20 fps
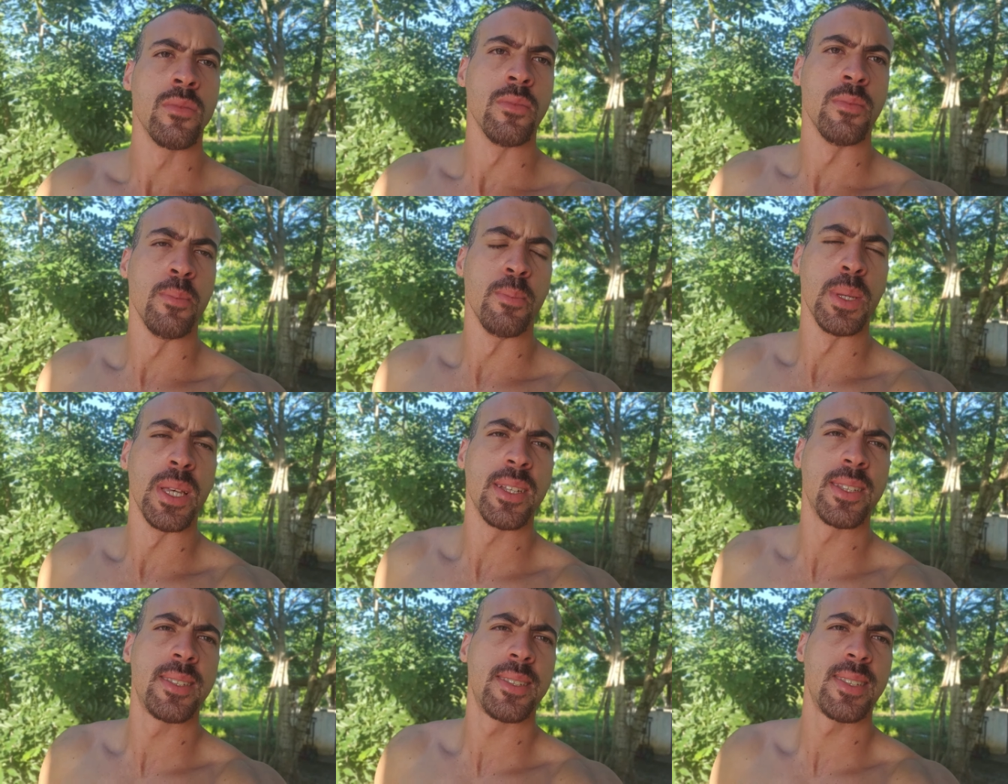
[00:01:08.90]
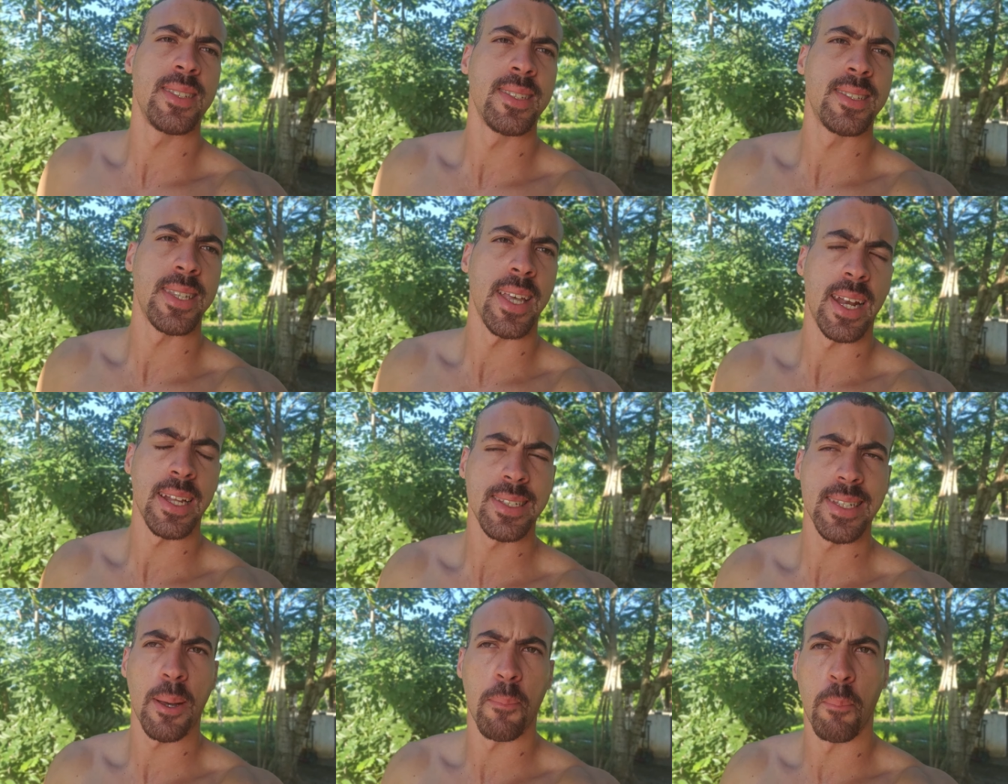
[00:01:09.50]
Minhas
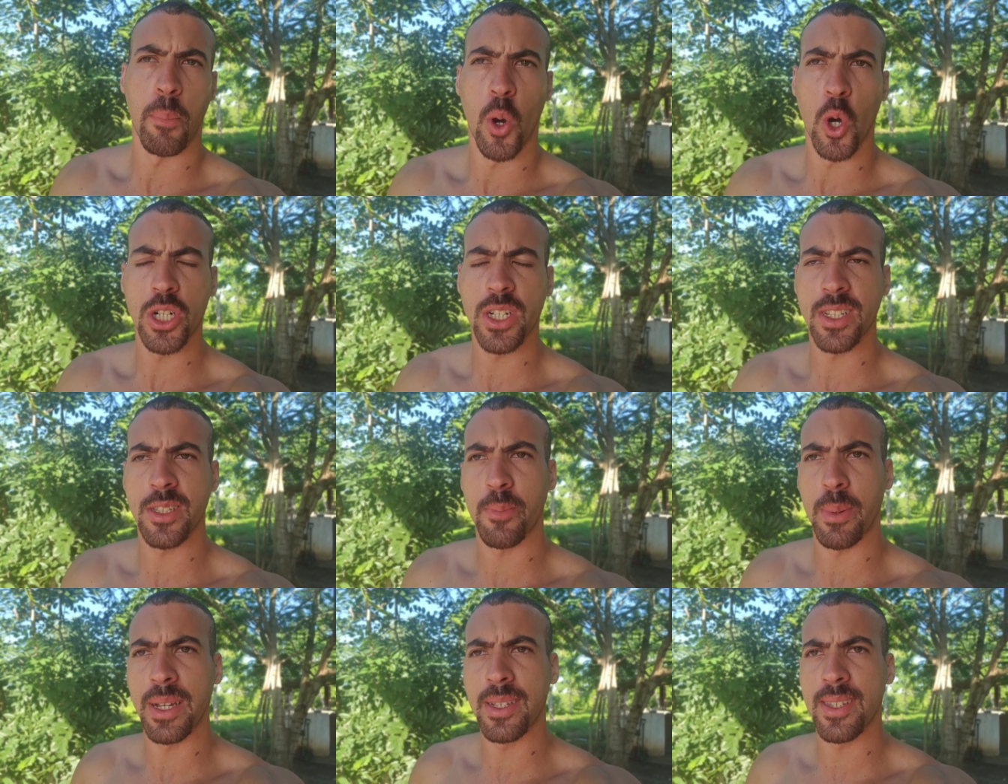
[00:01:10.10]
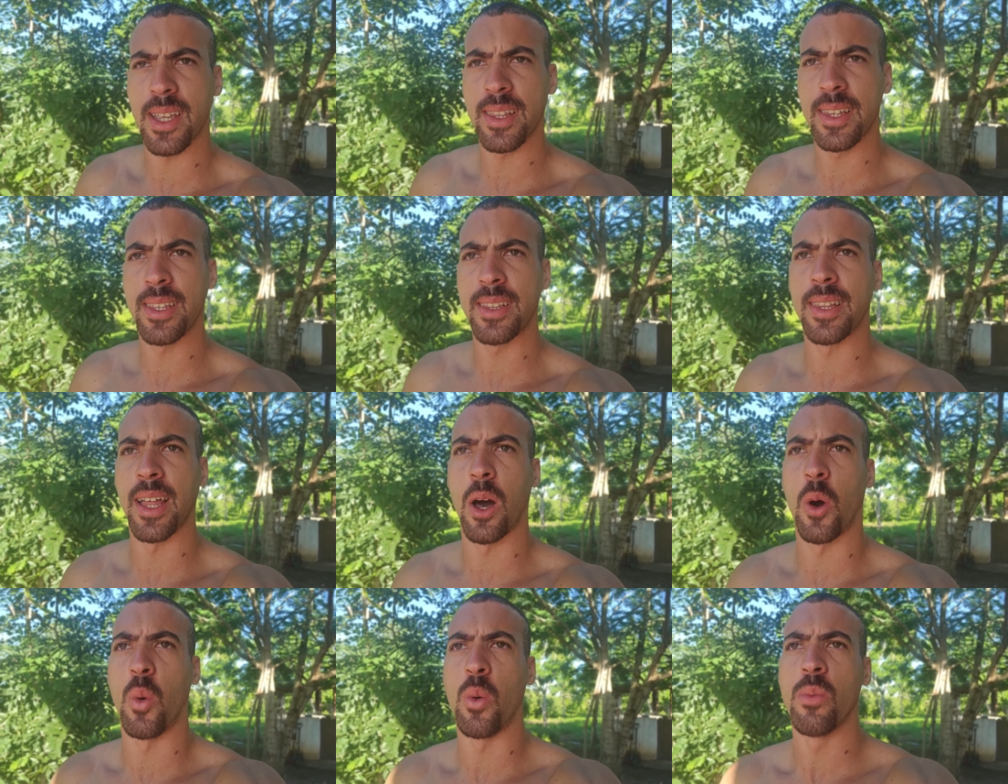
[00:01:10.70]
sinceras apostas para esse
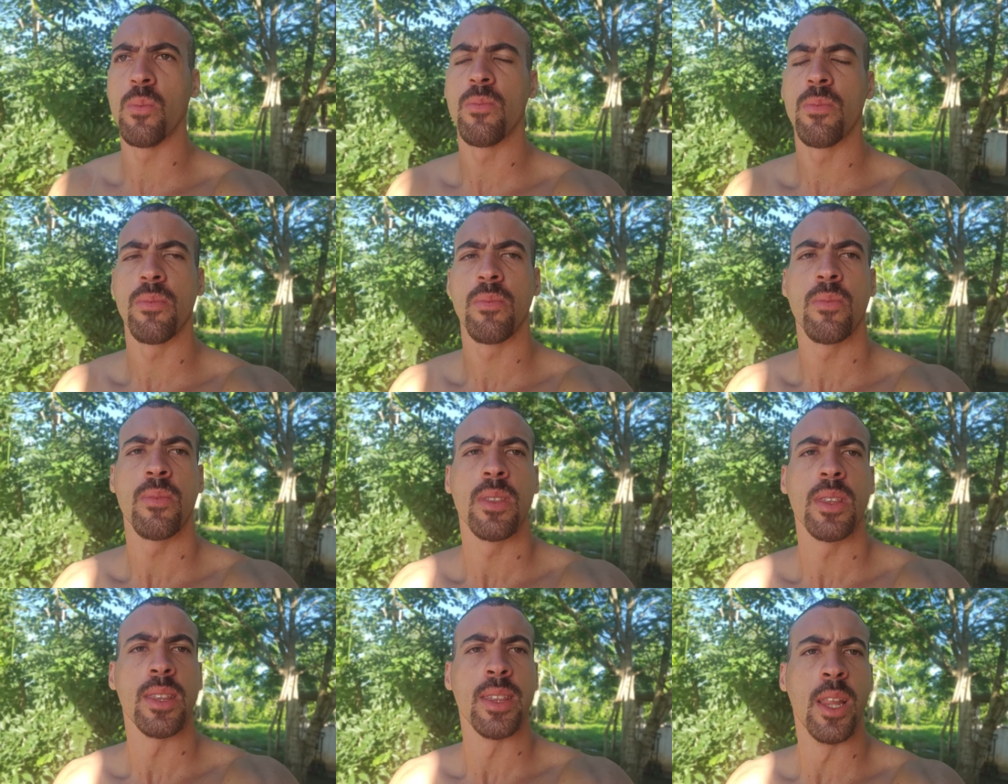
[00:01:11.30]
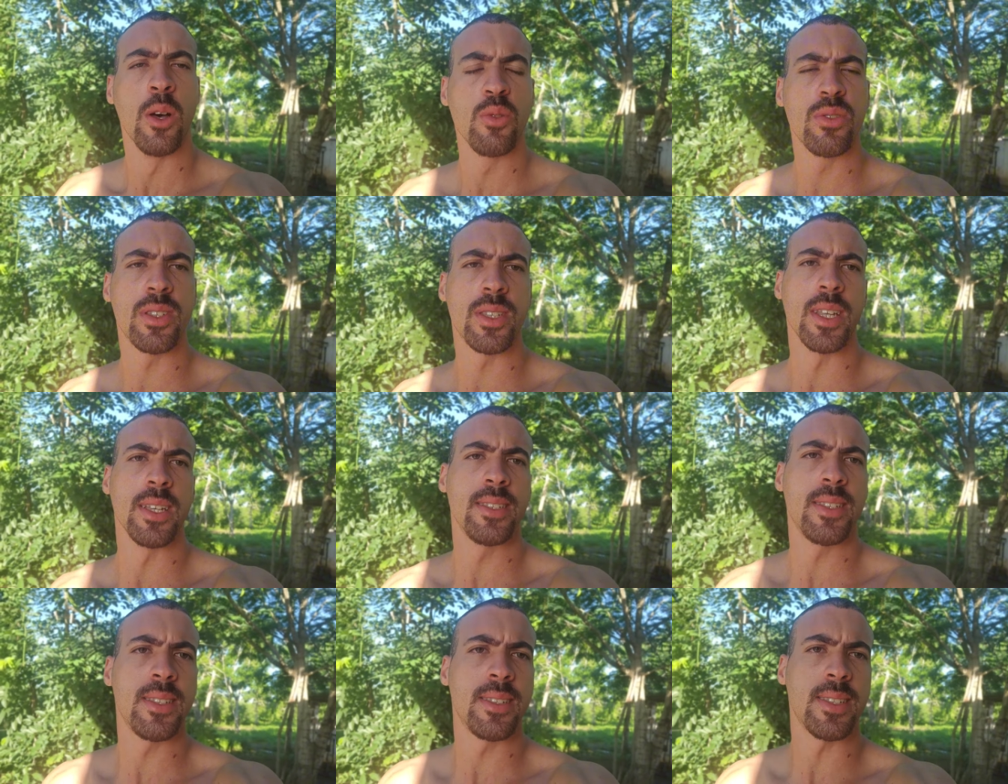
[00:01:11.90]
edital. Não
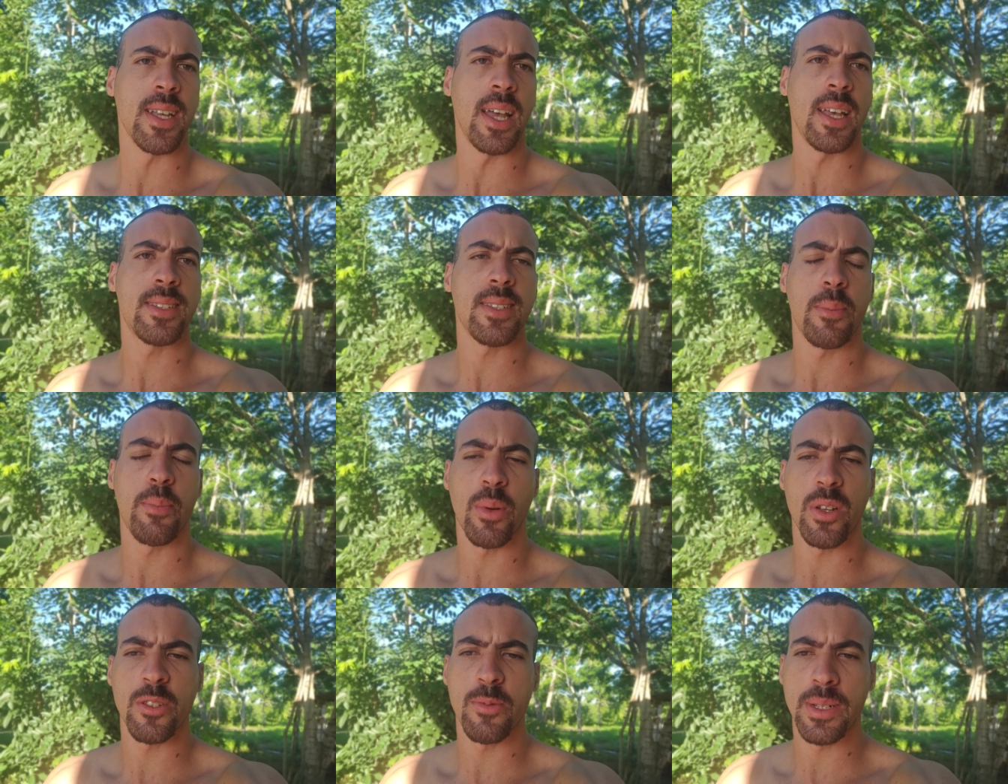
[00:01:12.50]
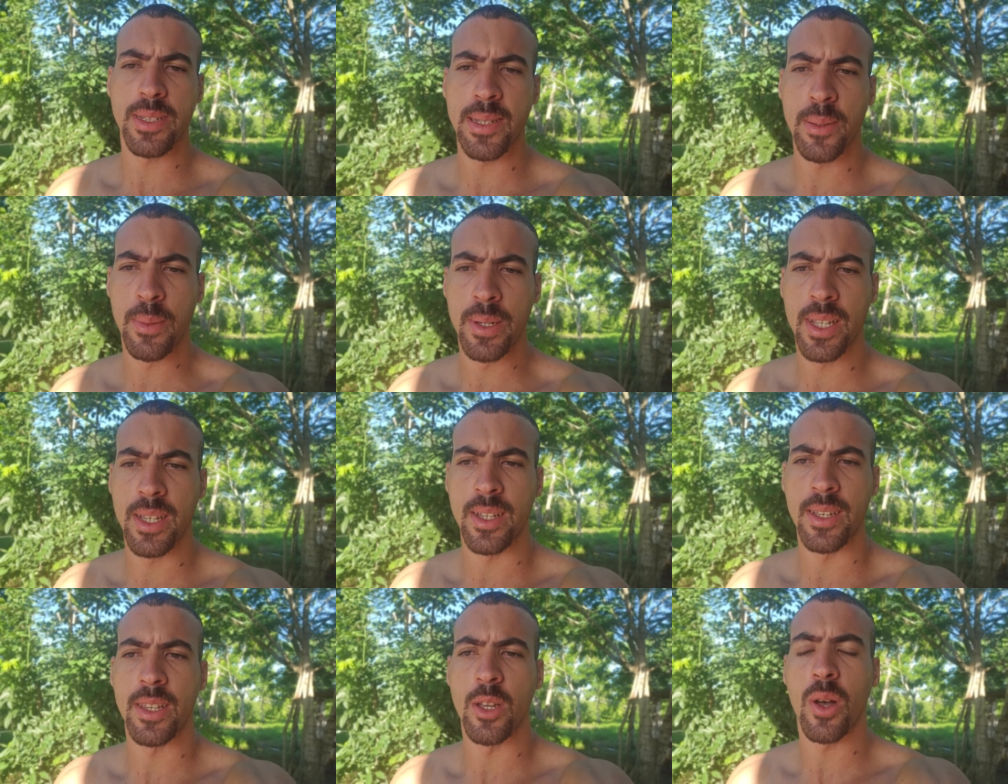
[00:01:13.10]
sei se sai essa próxima
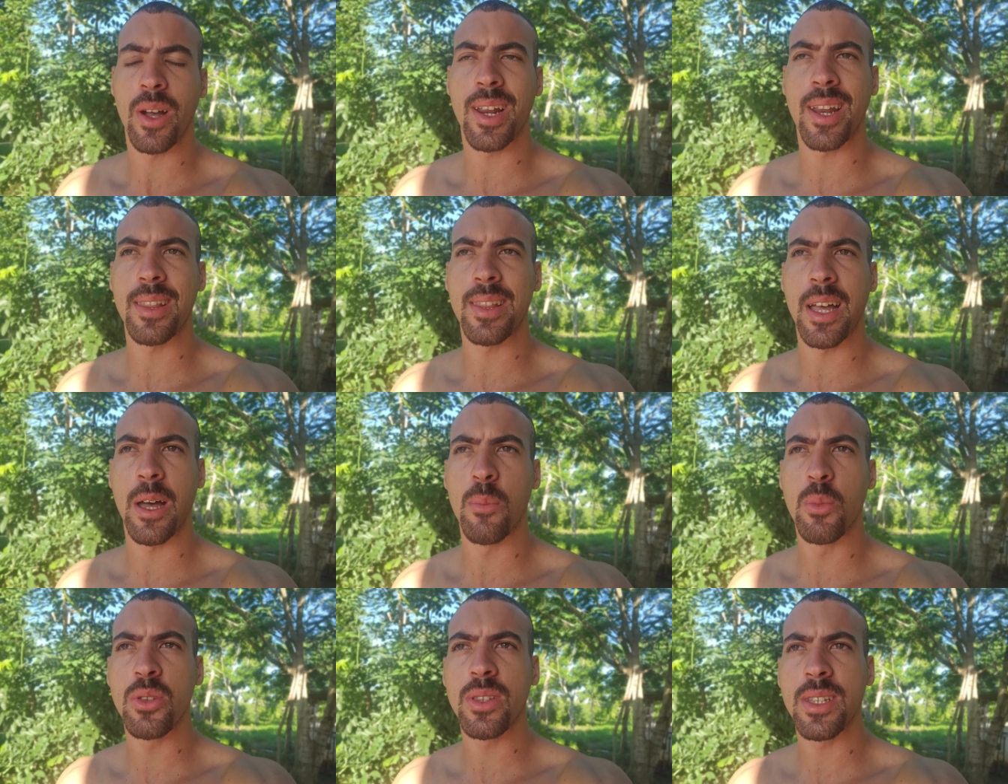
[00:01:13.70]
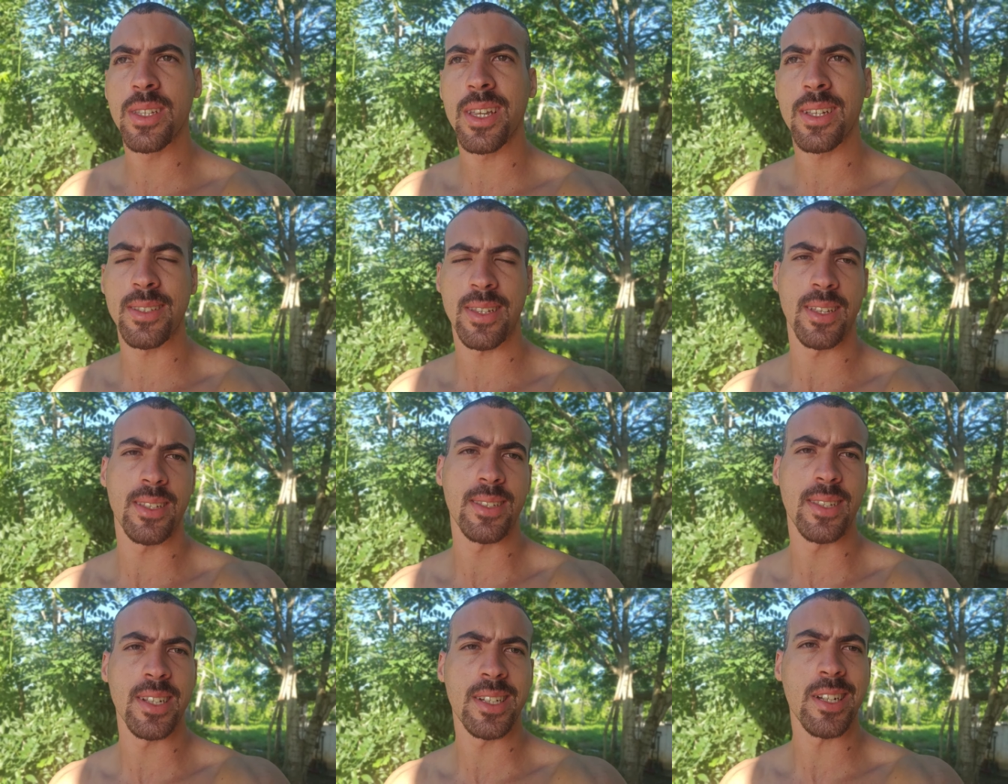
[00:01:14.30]
semana ainda. Eu acreditava muito que ia
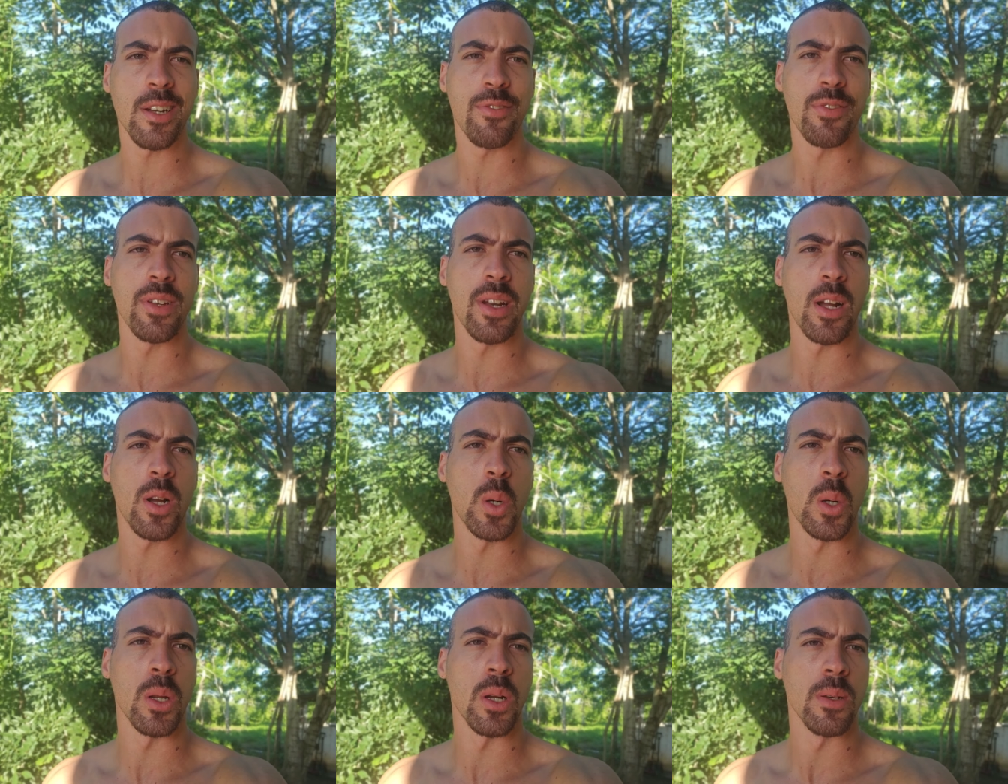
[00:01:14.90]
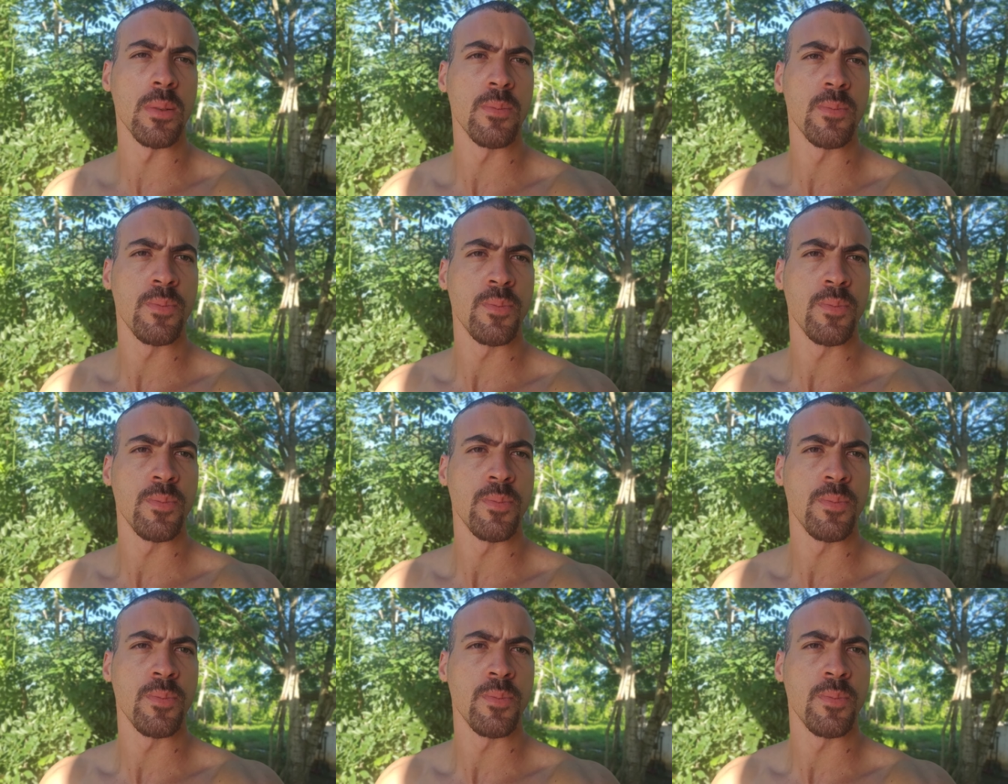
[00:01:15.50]
sair sexta-feira agora.